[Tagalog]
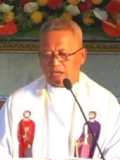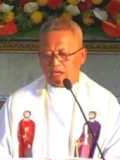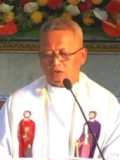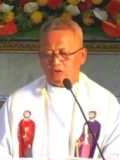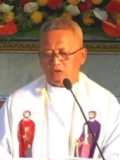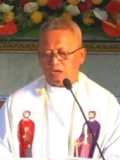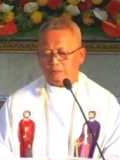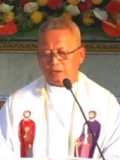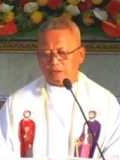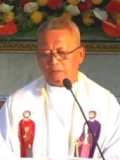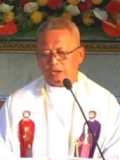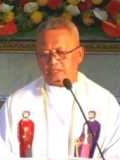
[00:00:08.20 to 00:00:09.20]
Sa
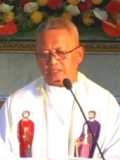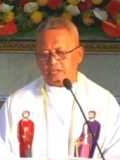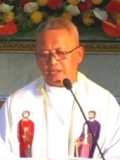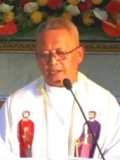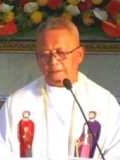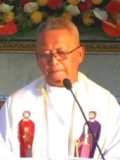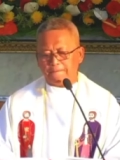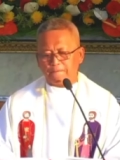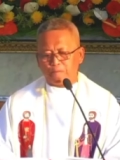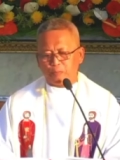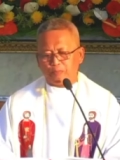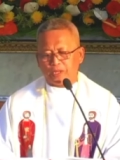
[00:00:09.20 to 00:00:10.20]
unang pagbasa,
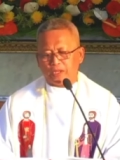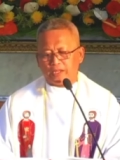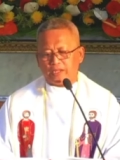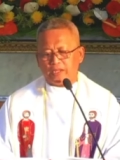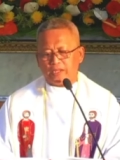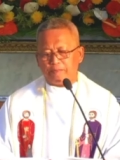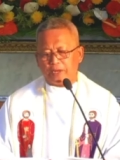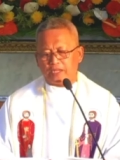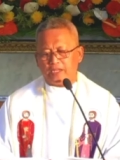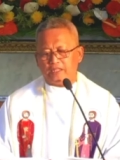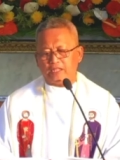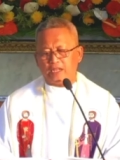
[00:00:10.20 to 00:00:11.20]

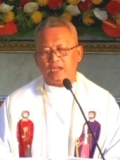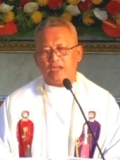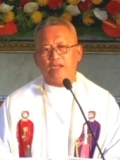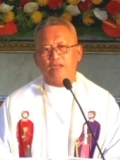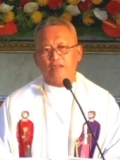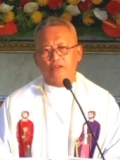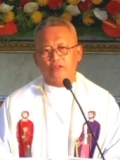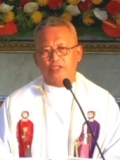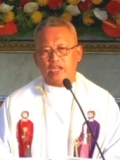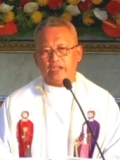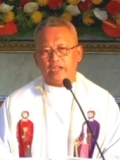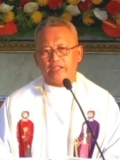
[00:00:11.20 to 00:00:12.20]
gipakita
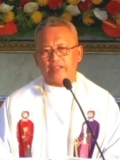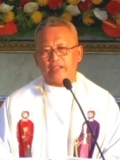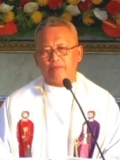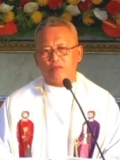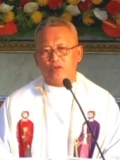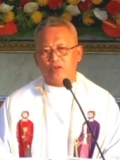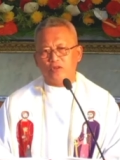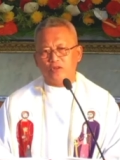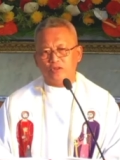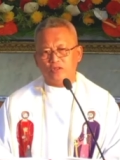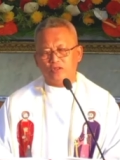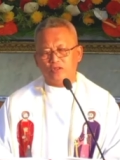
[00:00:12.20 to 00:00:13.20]
unsay nahitabo
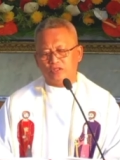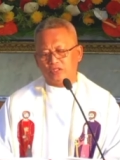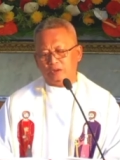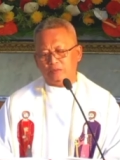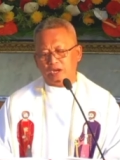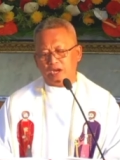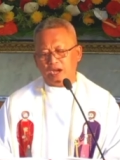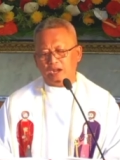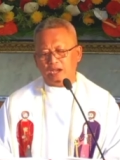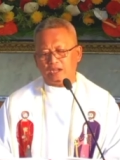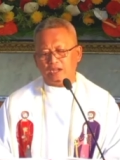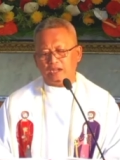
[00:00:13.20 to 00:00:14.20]
sa
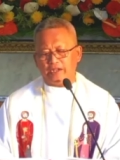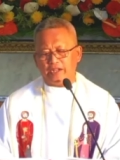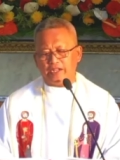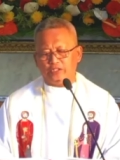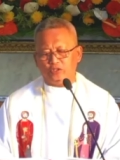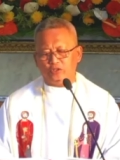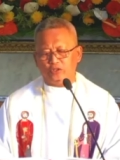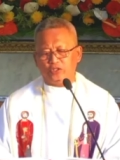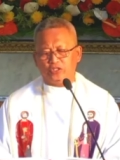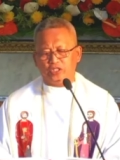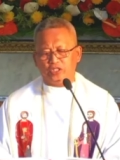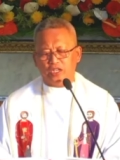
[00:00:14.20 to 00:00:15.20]
mga alagad ni
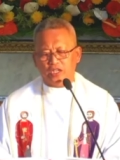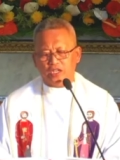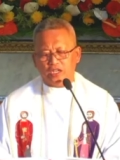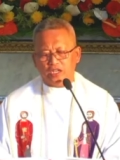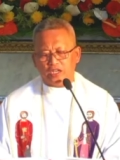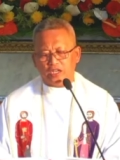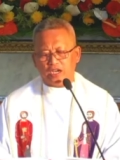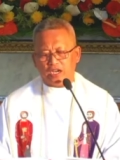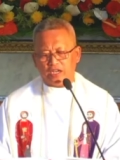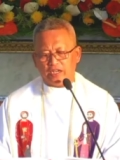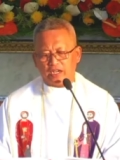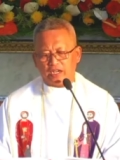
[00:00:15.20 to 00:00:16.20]
Hesus
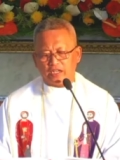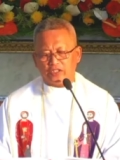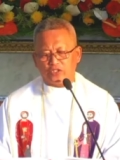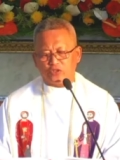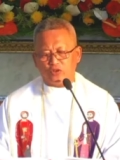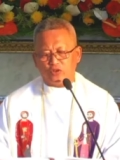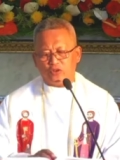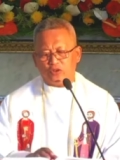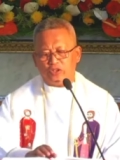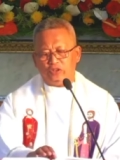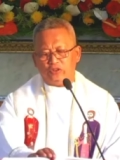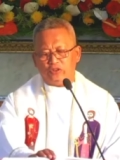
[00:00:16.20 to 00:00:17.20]
nga
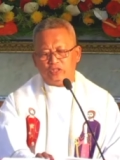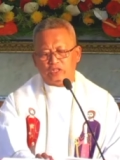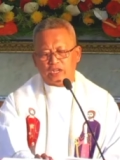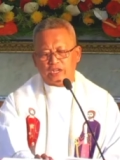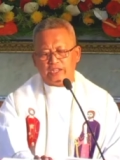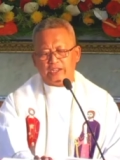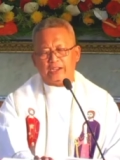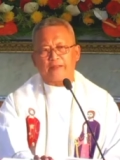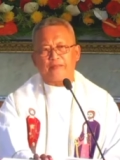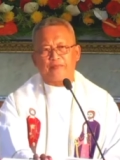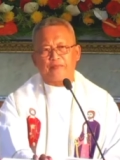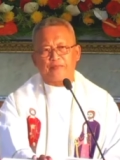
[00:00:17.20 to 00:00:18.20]
nagsunod gyud
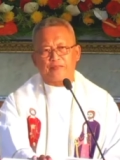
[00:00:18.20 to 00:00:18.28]
kaniya.